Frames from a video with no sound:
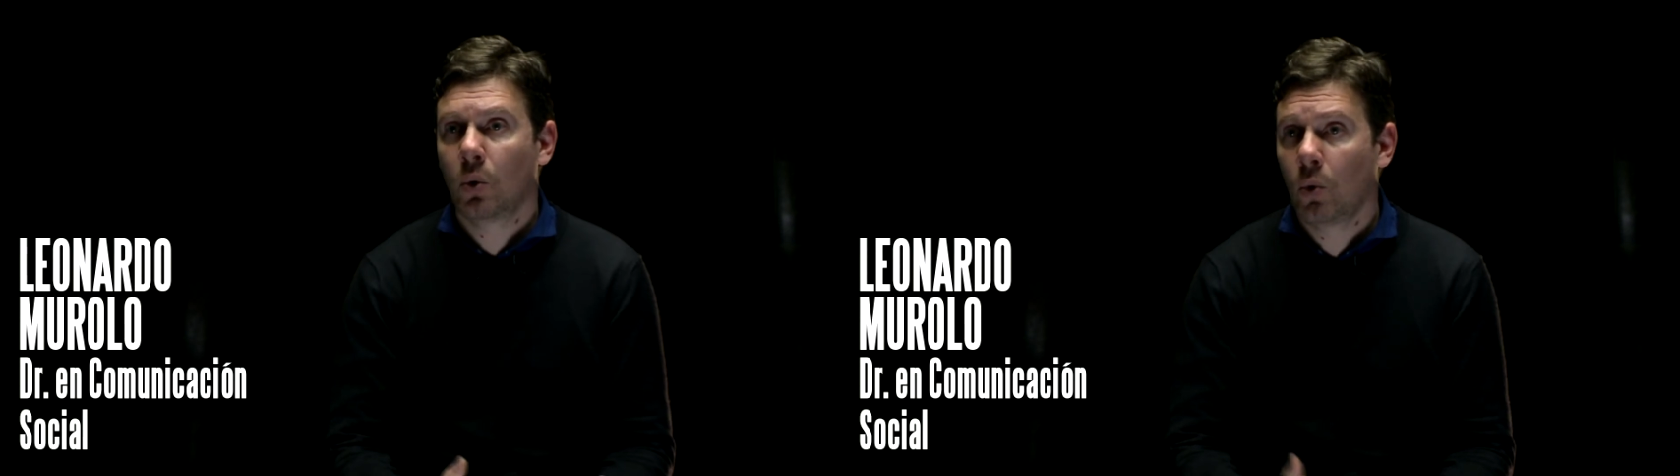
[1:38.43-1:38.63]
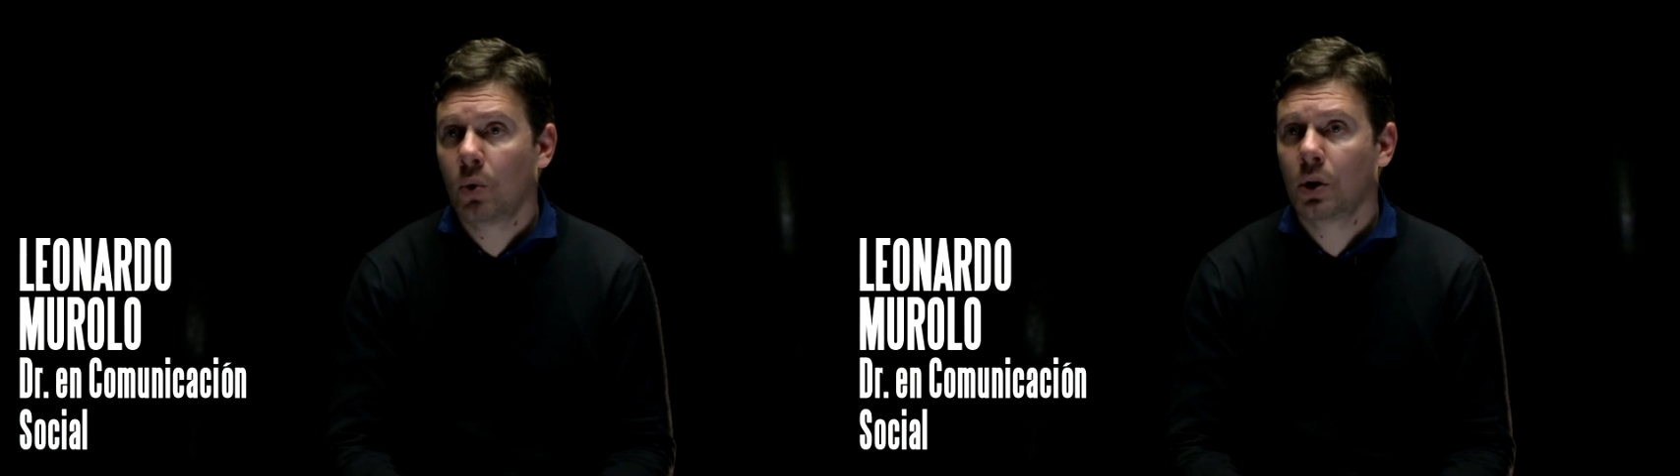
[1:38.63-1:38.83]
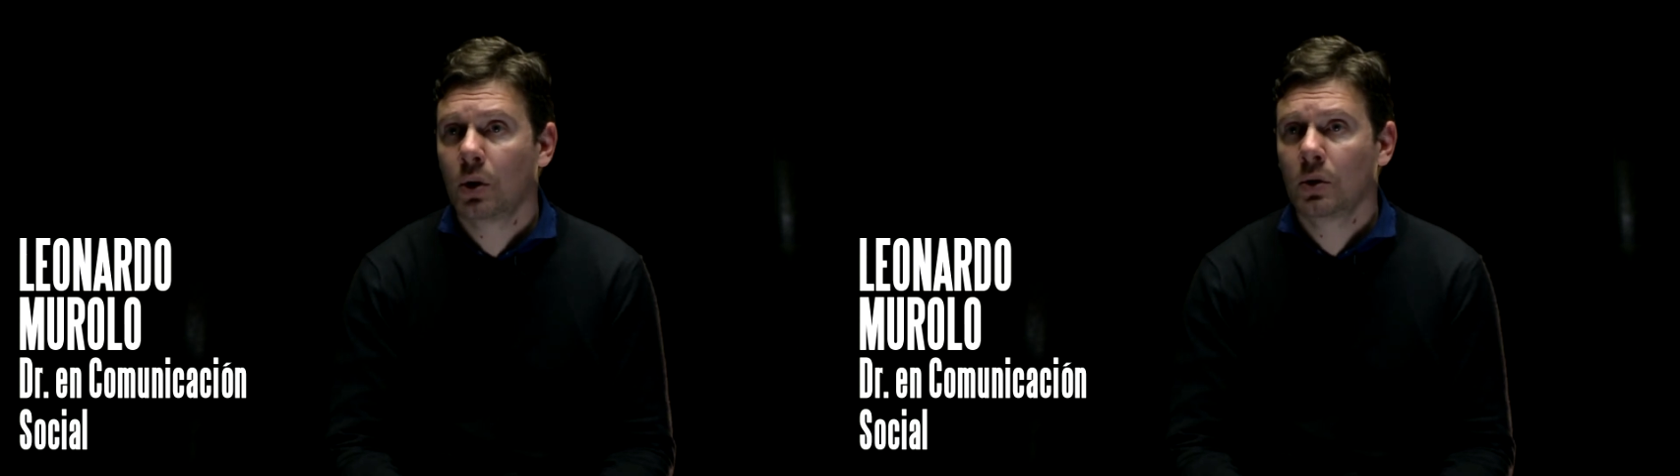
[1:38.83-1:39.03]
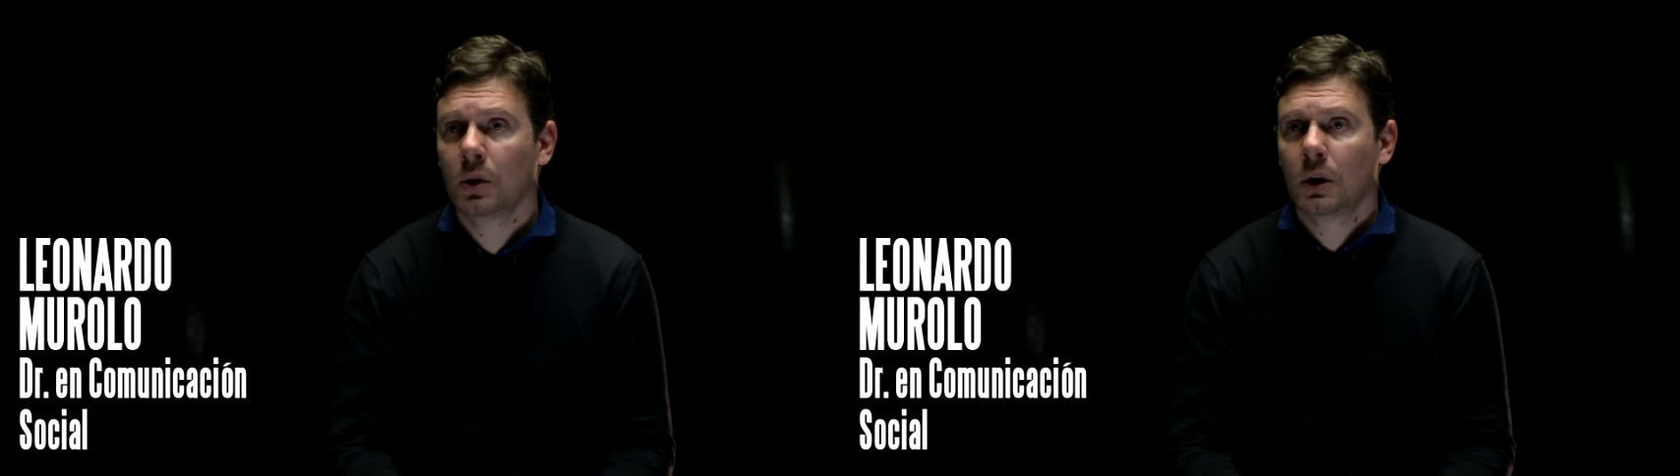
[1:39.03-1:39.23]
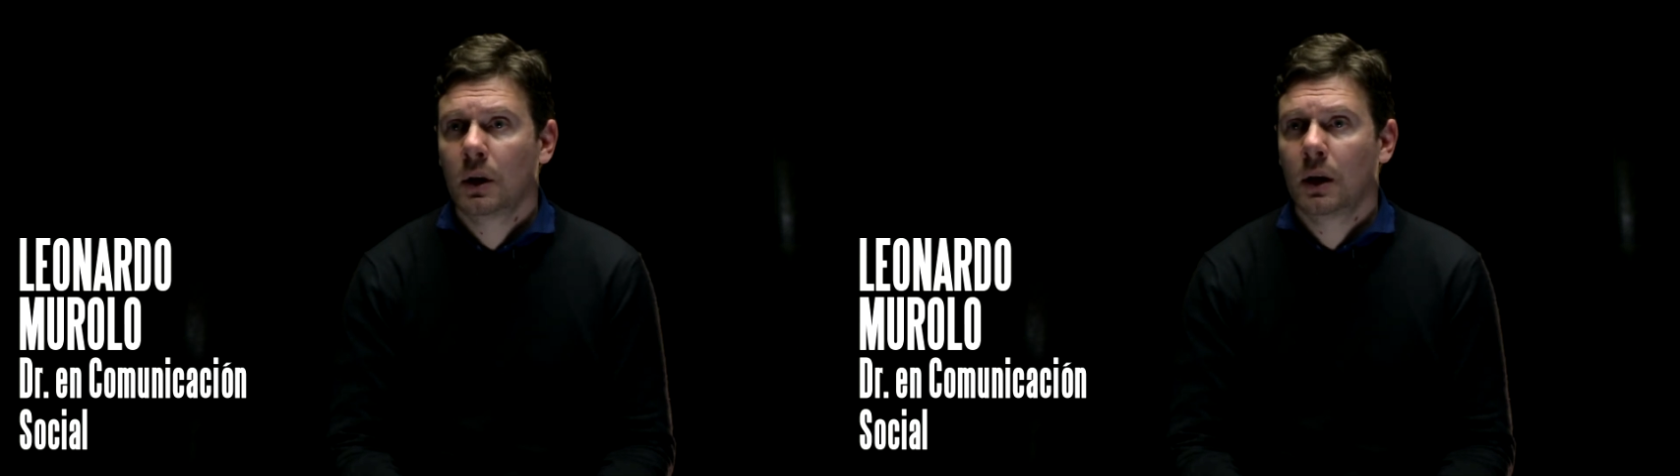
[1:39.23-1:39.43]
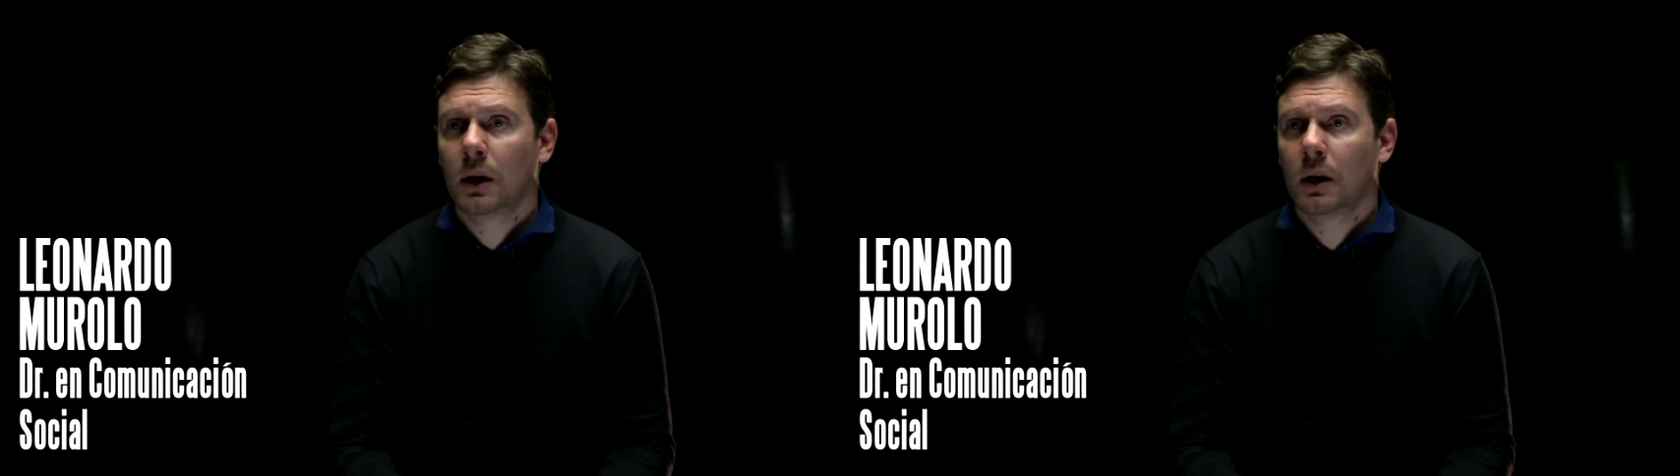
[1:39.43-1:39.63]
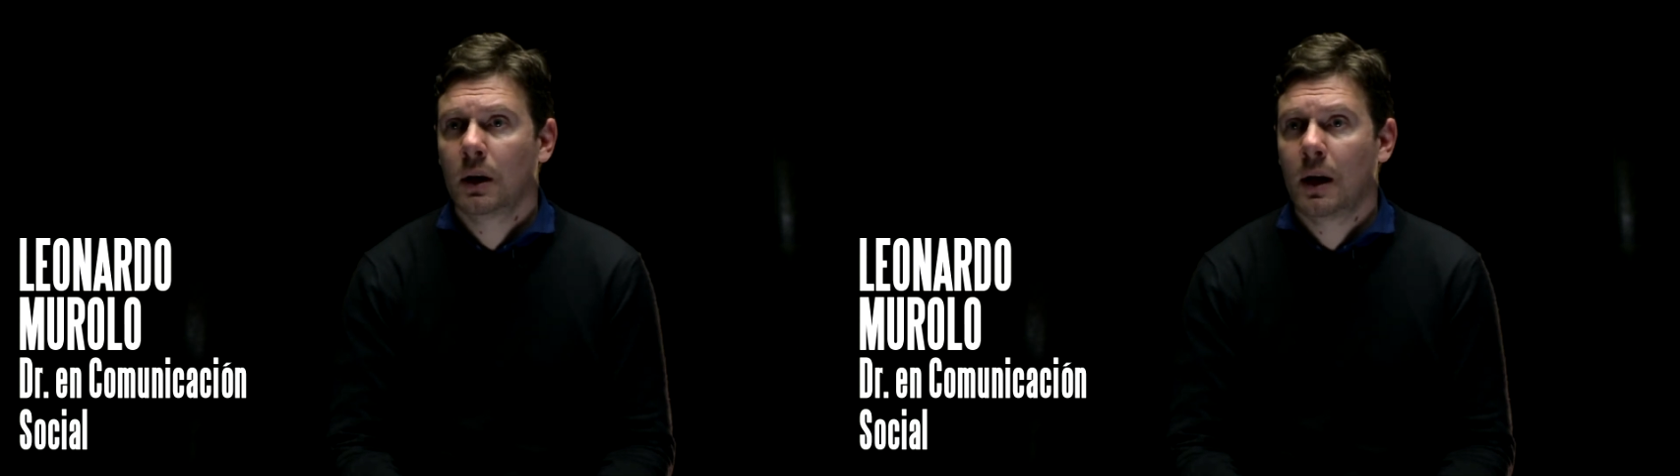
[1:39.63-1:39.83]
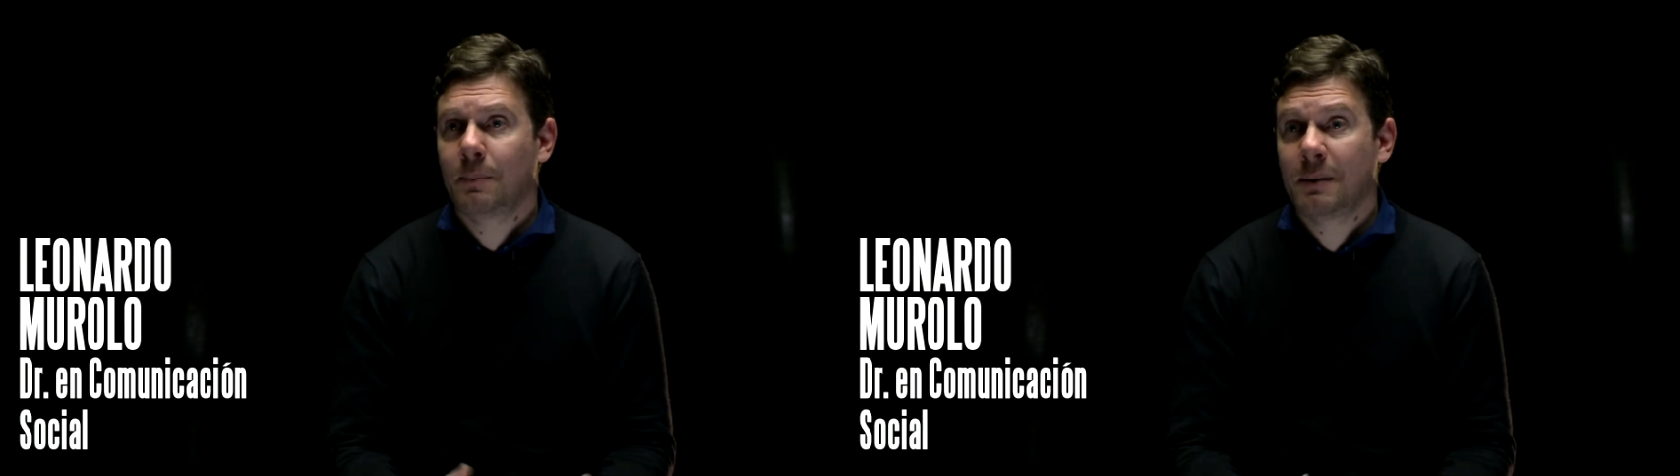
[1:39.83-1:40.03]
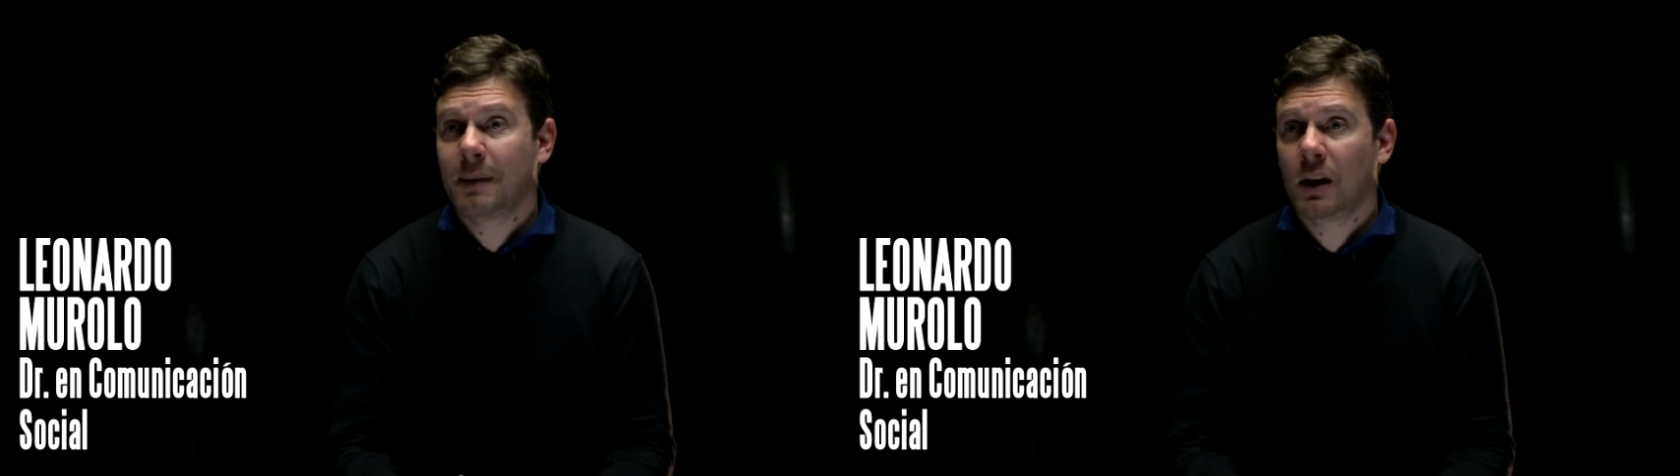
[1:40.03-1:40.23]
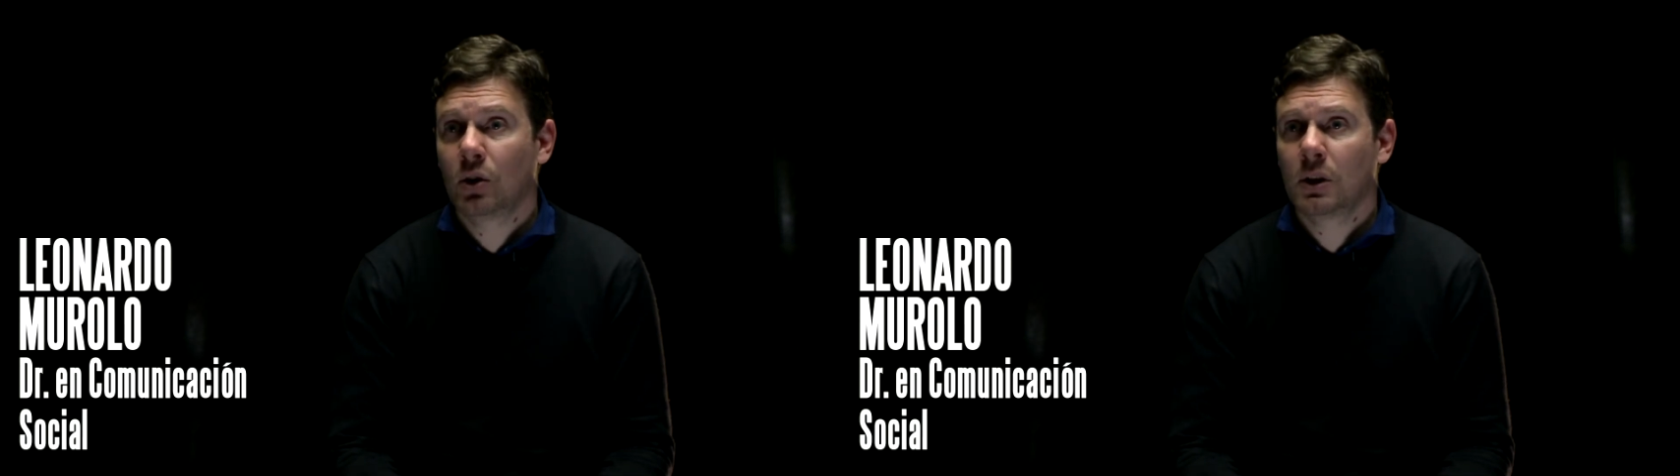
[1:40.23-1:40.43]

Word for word: Uno, el primero,